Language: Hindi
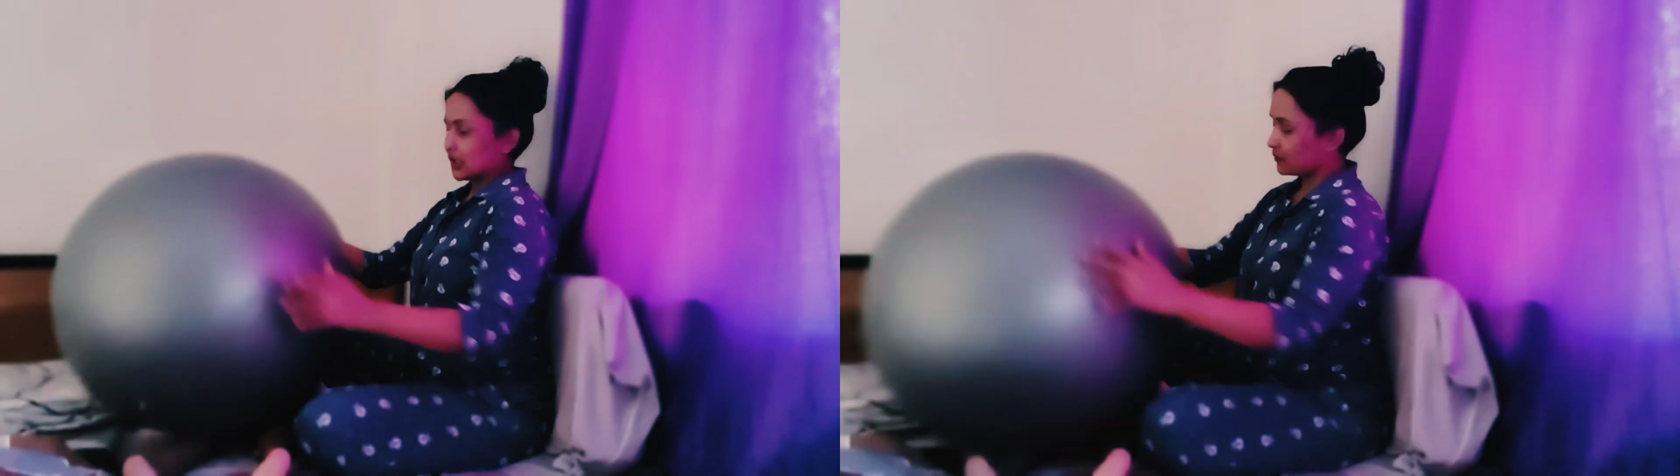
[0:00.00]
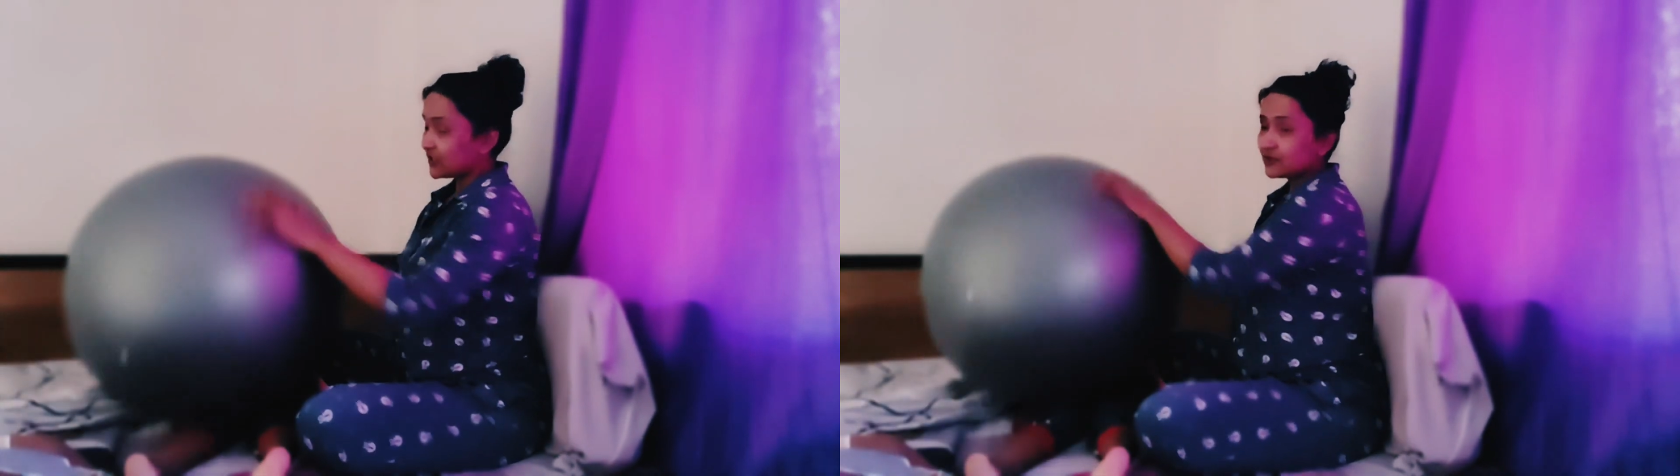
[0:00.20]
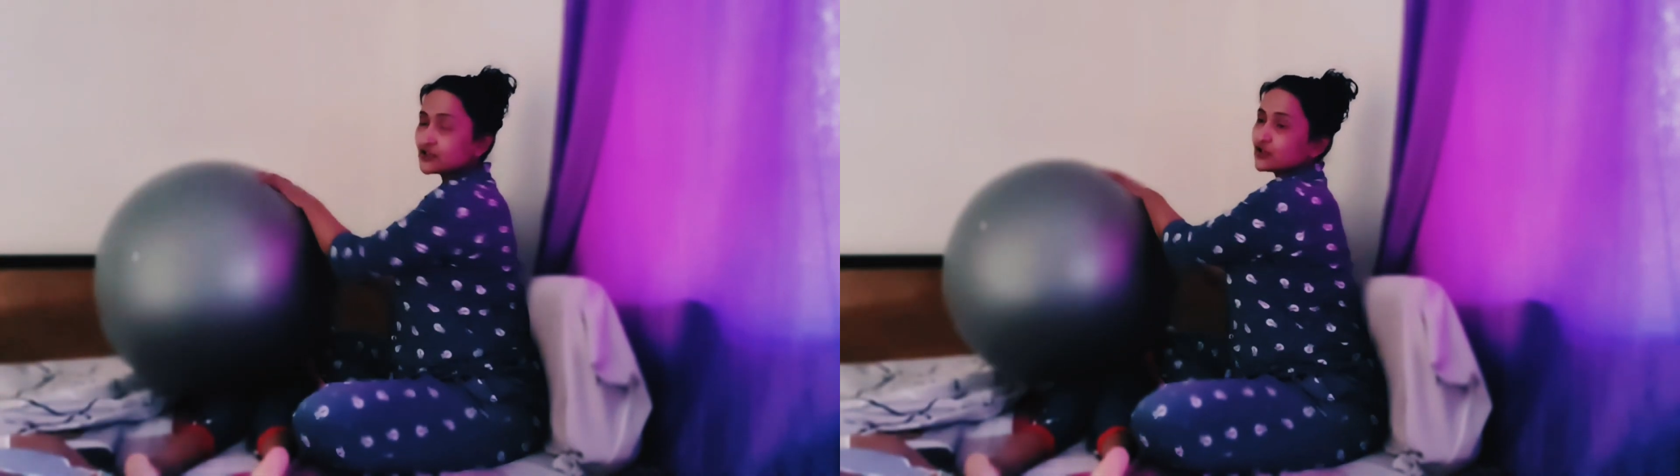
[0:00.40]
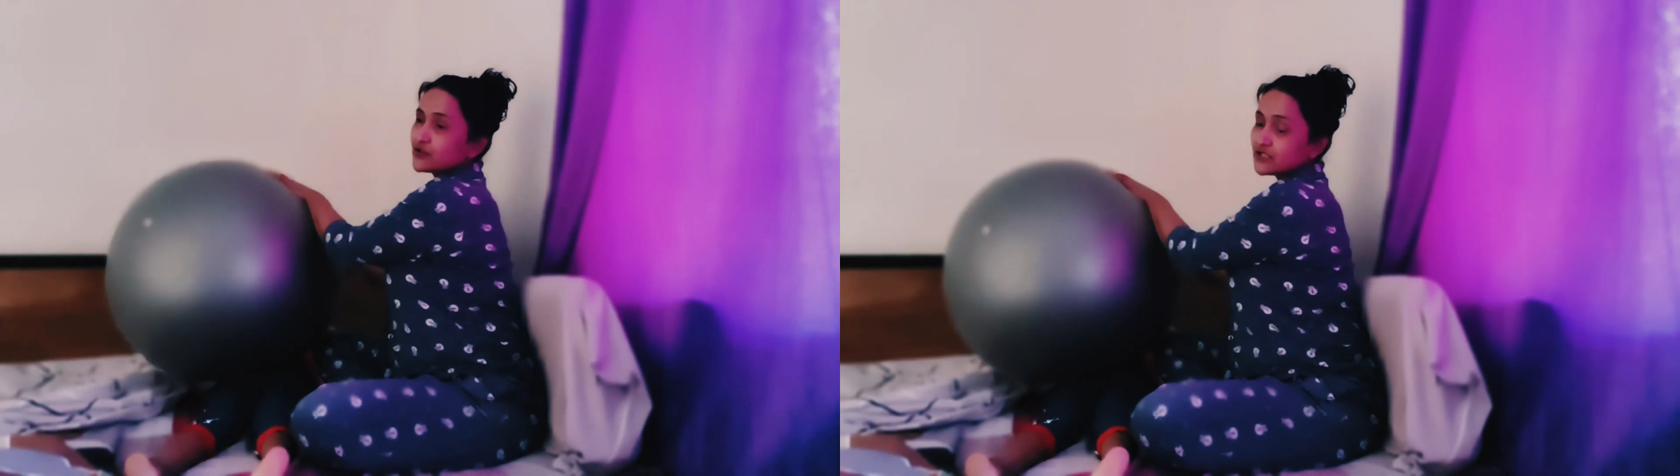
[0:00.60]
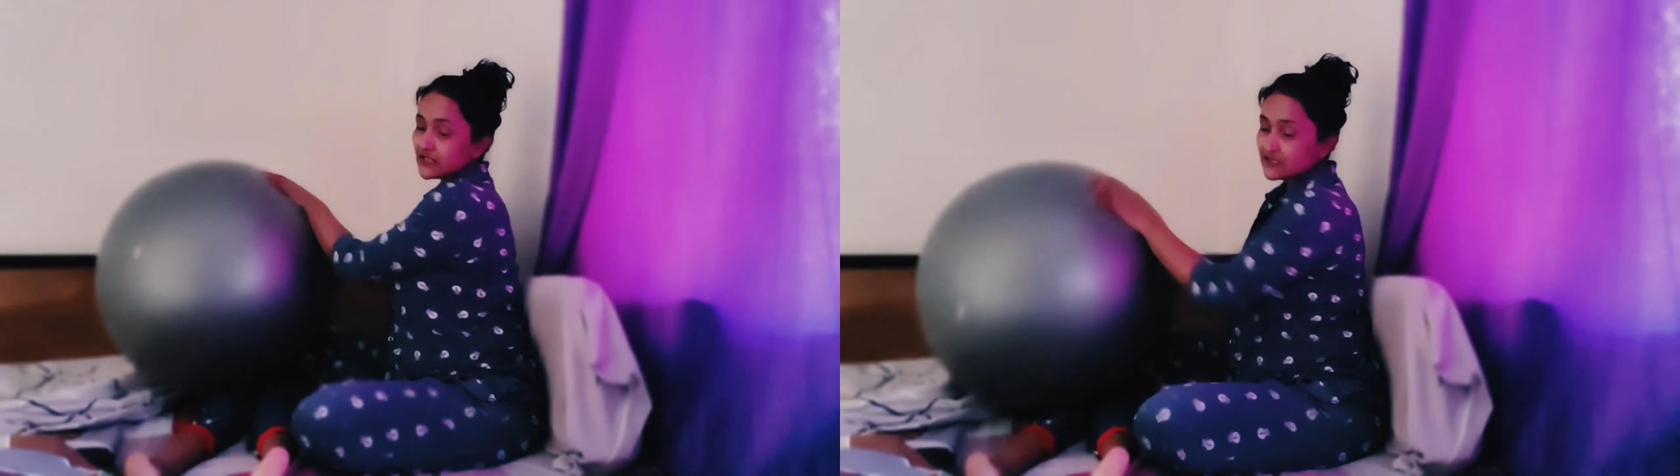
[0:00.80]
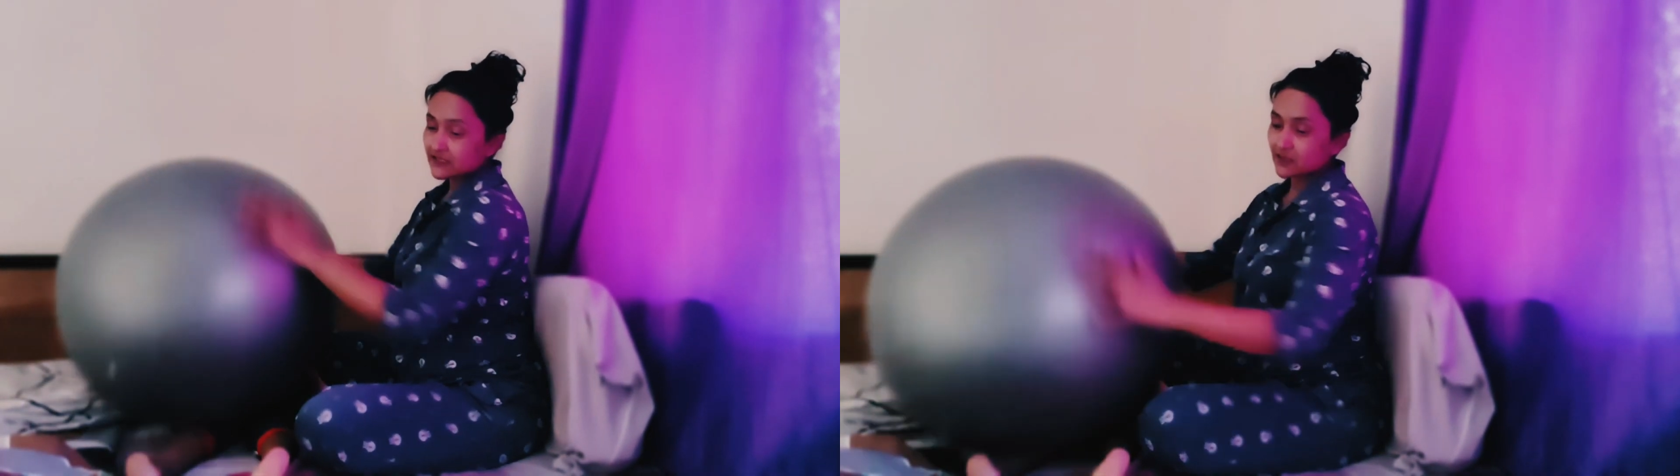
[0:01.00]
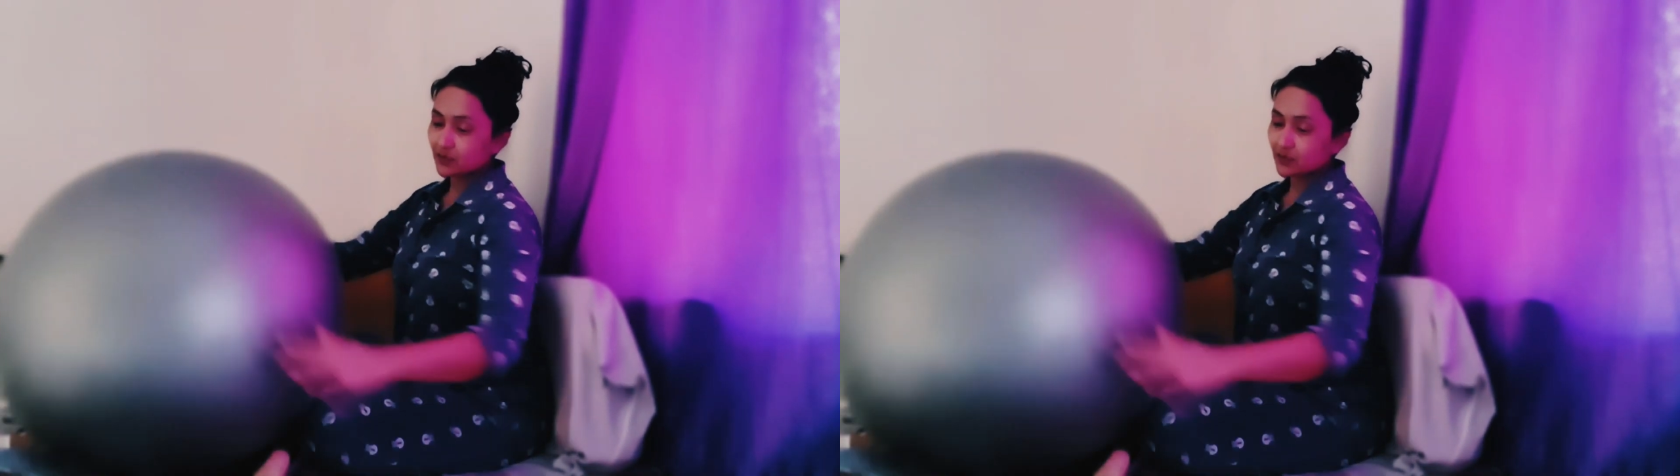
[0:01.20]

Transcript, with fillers: तो इन बच्चों में सेंसरी